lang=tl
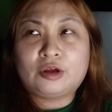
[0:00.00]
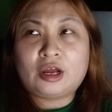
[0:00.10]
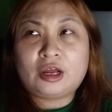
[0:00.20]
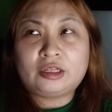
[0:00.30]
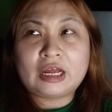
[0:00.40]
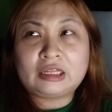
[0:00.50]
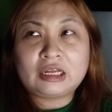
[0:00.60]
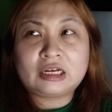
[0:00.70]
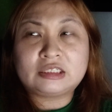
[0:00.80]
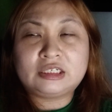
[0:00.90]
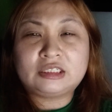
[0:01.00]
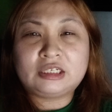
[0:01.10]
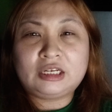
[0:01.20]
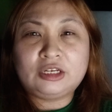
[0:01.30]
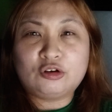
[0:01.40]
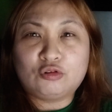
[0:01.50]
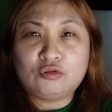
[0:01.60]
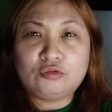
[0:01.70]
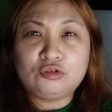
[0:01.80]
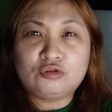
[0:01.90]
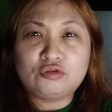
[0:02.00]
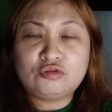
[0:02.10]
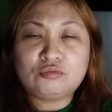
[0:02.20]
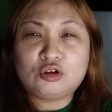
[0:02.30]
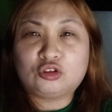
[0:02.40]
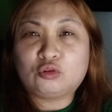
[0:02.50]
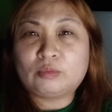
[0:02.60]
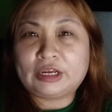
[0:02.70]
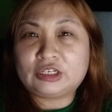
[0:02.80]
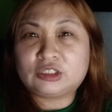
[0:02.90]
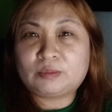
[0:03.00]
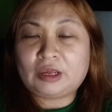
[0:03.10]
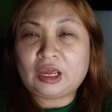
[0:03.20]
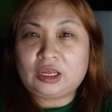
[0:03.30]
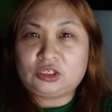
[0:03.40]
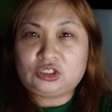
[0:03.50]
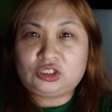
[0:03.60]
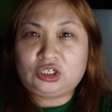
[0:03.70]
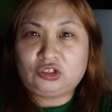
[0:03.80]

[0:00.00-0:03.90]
Uh, dati kasing CEO nung Motobikes PH,